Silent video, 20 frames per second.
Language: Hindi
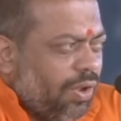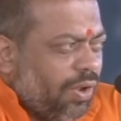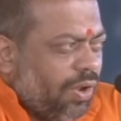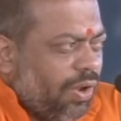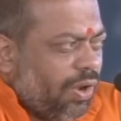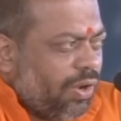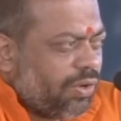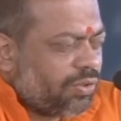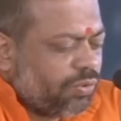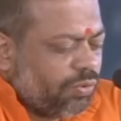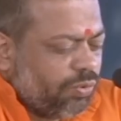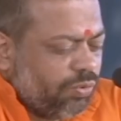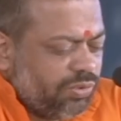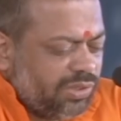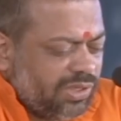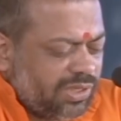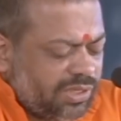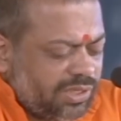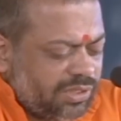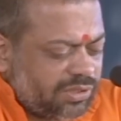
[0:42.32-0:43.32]
और
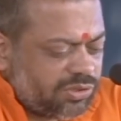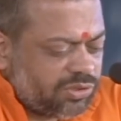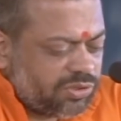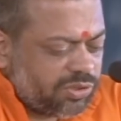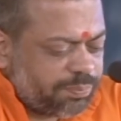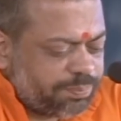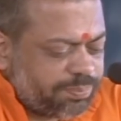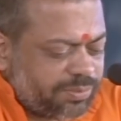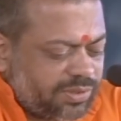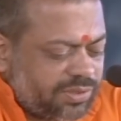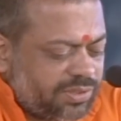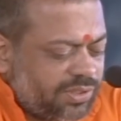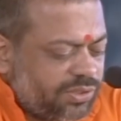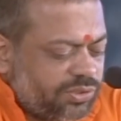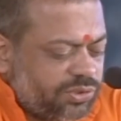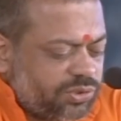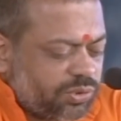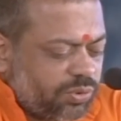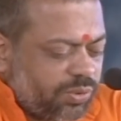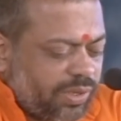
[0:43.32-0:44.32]
उनकी तृप्ति
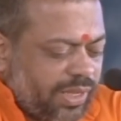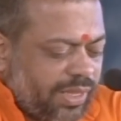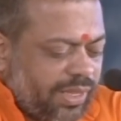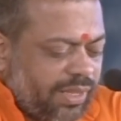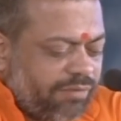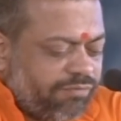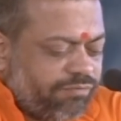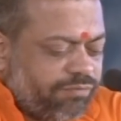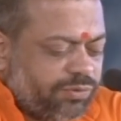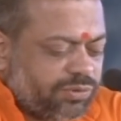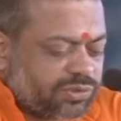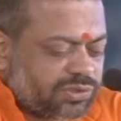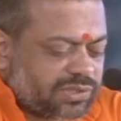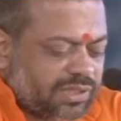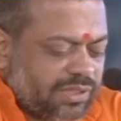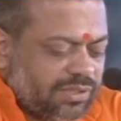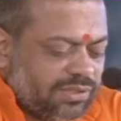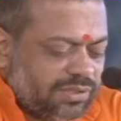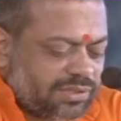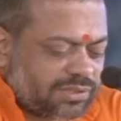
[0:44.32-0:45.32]
जो है वो
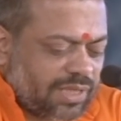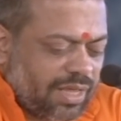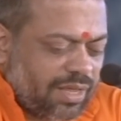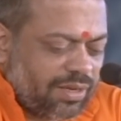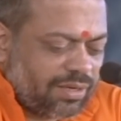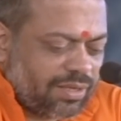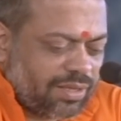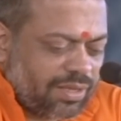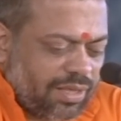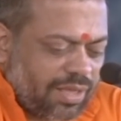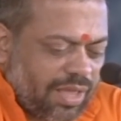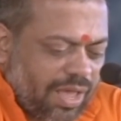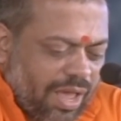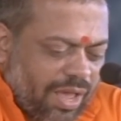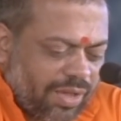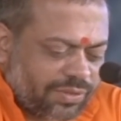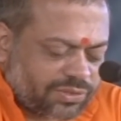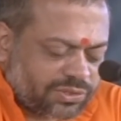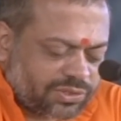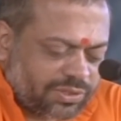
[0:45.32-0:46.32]
संसार के
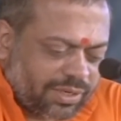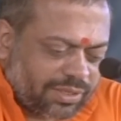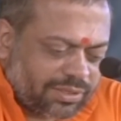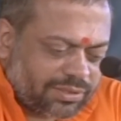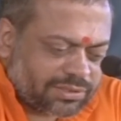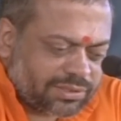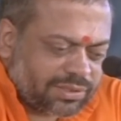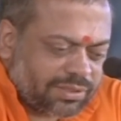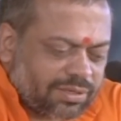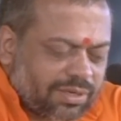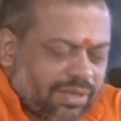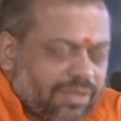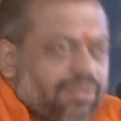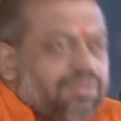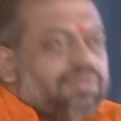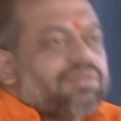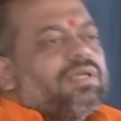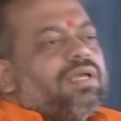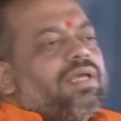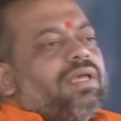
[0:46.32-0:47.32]
आश्रय से
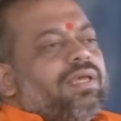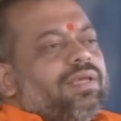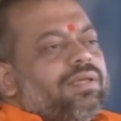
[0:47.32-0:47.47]
रहित है